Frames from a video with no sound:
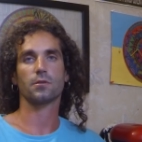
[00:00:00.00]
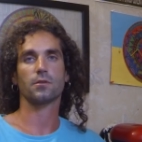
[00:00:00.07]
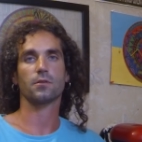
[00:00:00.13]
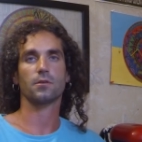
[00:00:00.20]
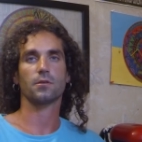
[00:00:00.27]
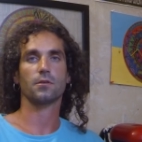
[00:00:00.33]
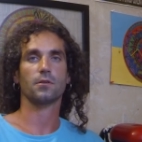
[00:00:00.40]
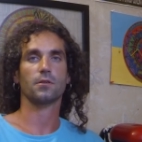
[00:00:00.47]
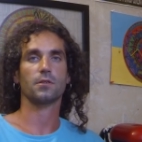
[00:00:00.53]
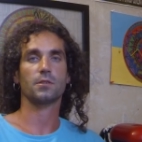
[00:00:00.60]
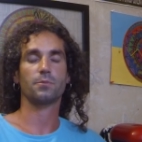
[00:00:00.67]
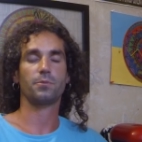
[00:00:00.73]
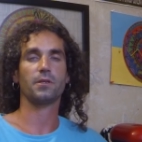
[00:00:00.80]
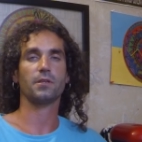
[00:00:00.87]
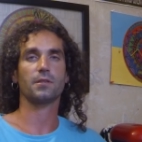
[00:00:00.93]
э,
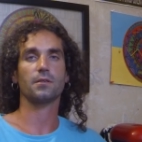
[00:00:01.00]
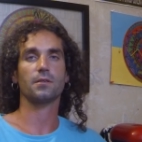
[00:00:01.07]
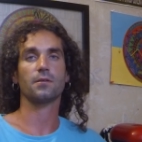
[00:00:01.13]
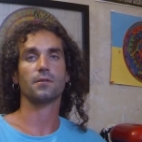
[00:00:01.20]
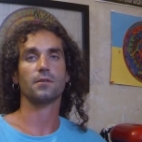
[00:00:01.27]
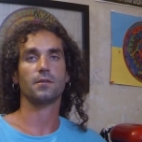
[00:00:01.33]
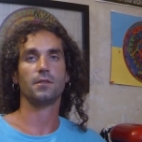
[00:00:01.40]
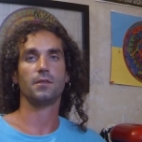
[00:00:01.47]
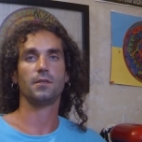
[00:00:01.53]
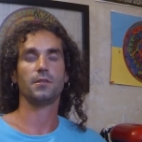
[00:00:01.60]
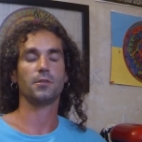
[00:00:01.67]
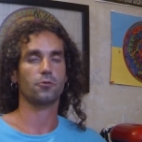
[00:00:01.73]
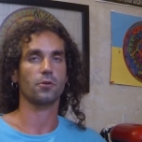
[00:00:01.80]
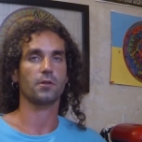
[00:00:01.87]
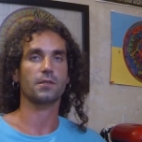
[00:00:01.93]
спирты. И
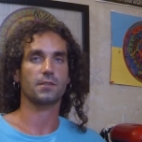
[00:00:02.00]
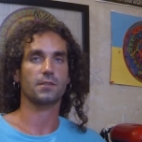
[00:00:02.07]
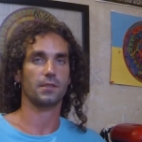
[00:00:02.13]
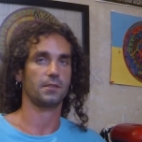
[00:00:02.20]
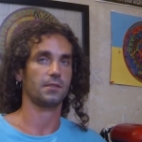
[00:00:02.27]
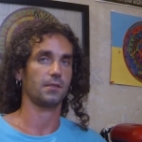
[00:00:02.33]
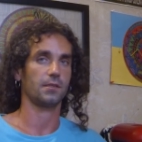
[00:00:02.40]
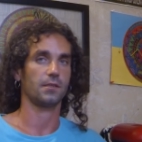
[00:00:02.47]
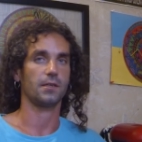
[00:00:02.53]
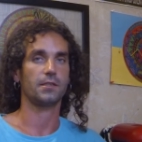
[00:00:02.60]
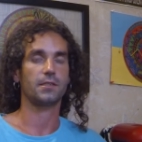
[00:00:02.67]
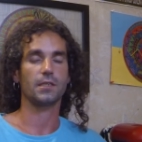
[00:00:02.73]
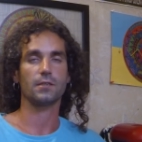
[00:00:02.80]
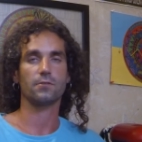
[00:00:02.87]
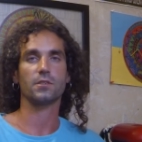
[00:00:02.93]
не только, кстати,
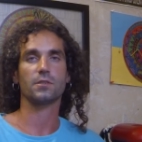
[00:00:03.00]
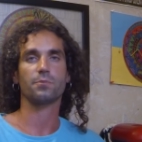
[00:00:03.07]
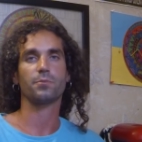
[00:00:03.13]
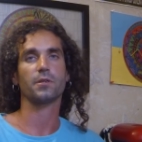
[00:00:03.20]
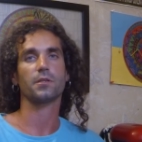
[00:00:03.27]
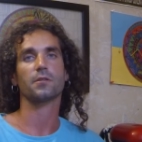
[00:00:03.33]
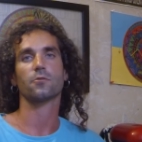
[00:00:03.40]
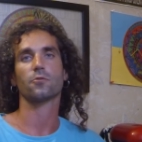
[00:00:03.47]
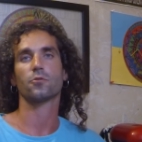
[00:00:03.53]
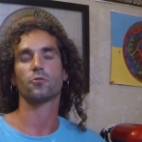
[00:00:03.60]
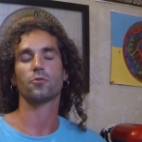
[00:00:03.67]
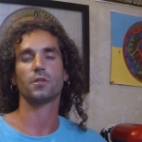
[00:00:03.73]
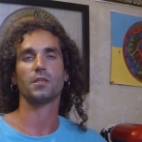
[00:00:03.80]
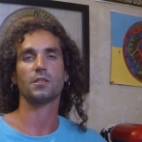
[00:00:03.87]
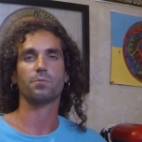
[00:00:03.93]
этиловый спирт, но и
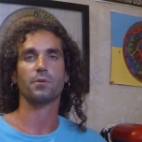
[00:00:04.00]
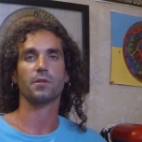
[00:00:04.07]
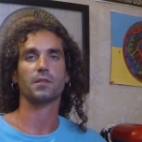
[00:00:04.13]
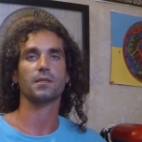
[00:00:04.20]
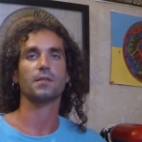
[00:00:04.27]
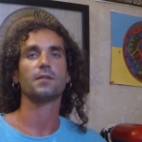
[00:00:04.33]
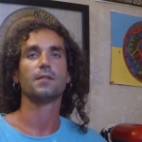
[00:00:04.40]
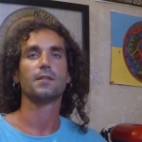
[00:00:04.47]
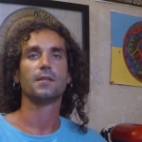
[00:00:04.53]
другие спирты,